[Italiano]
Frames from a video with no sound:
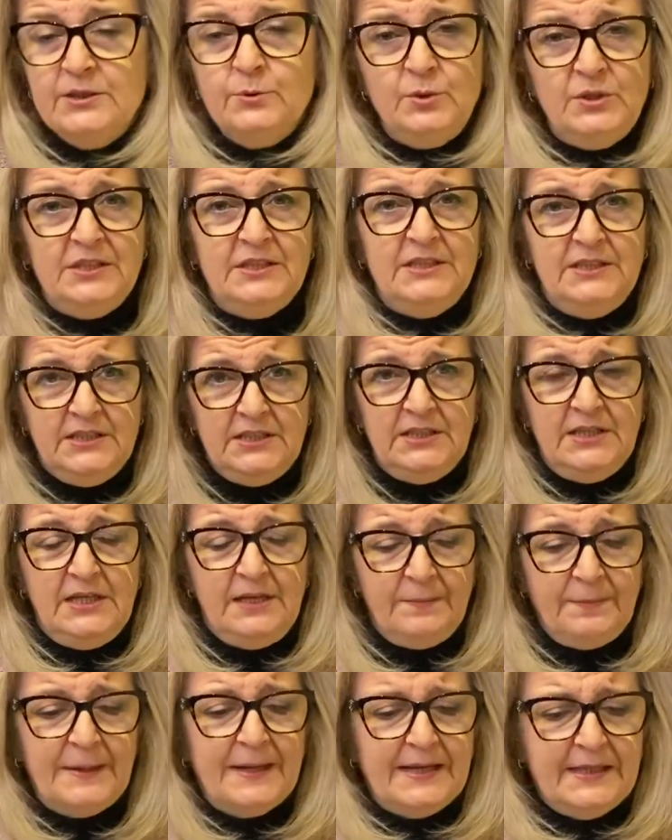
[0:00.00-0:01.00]
quindi ne
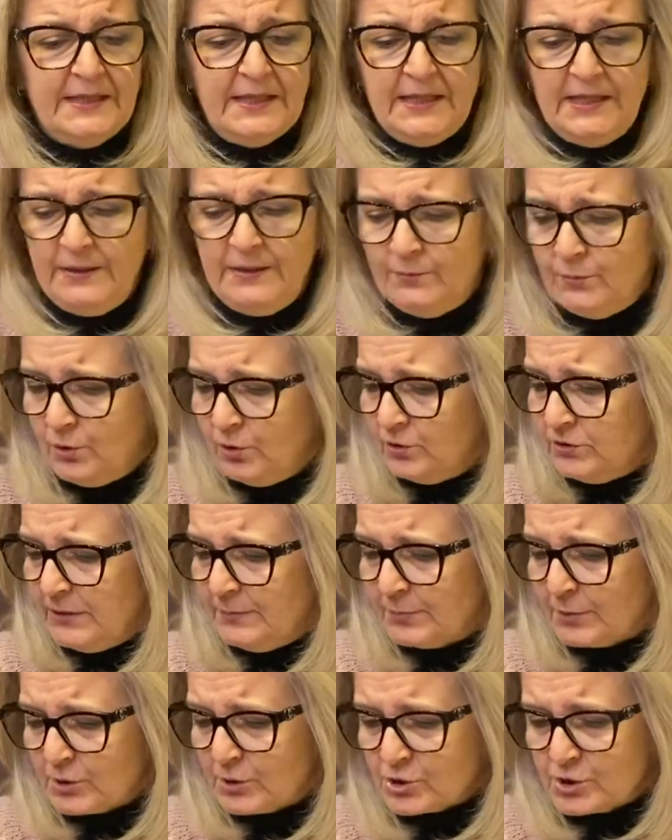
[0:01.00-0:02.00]
parleremo nel
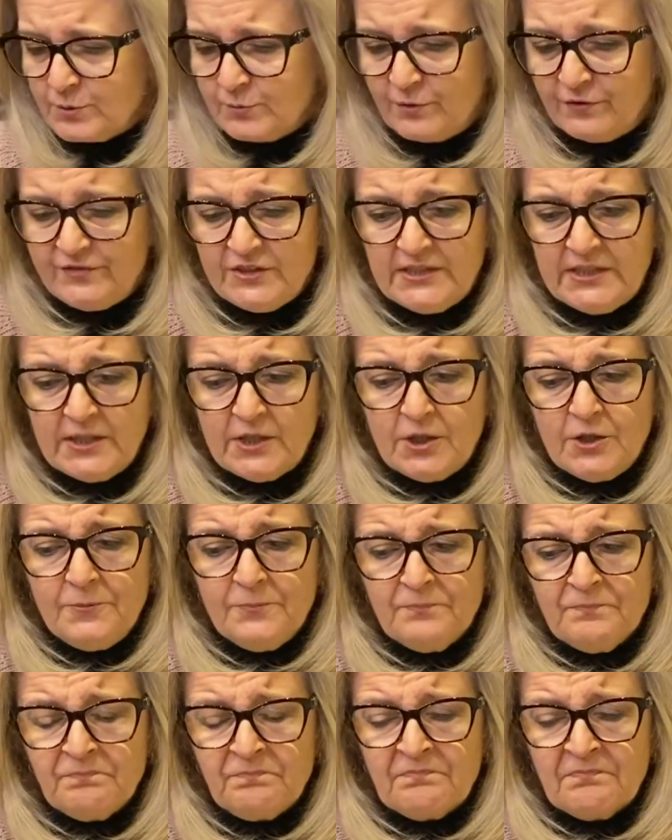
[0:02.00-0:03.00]
prossimo video
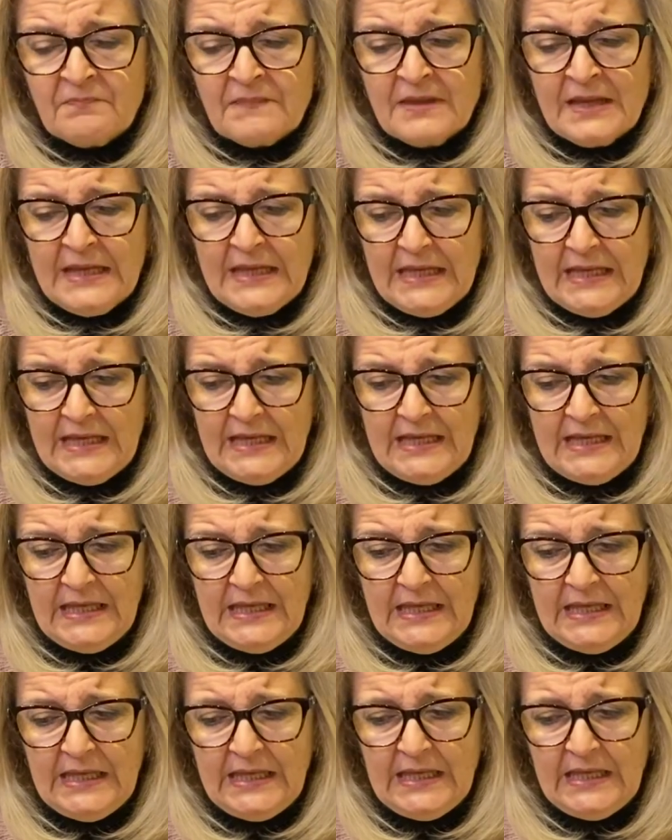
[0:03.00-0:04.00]

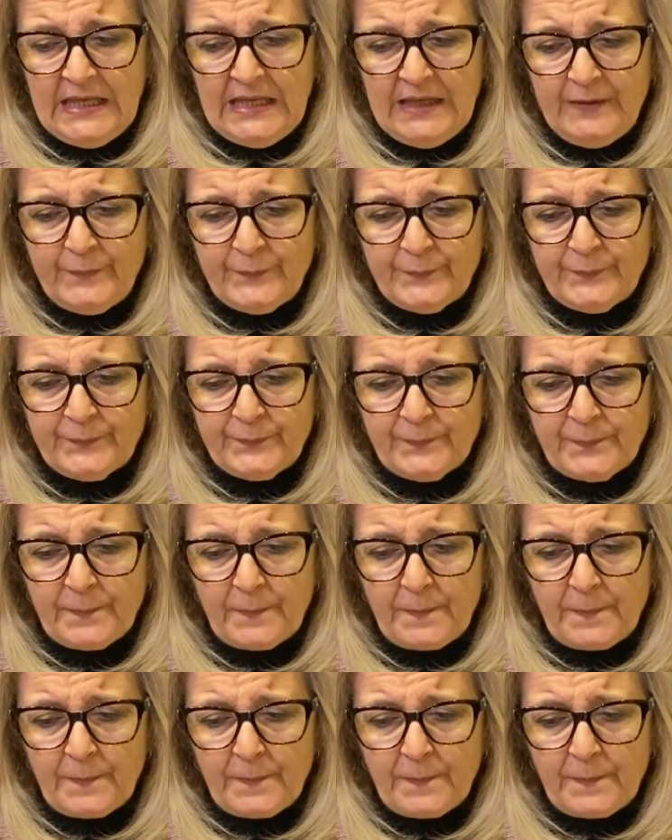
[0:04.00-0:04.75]
e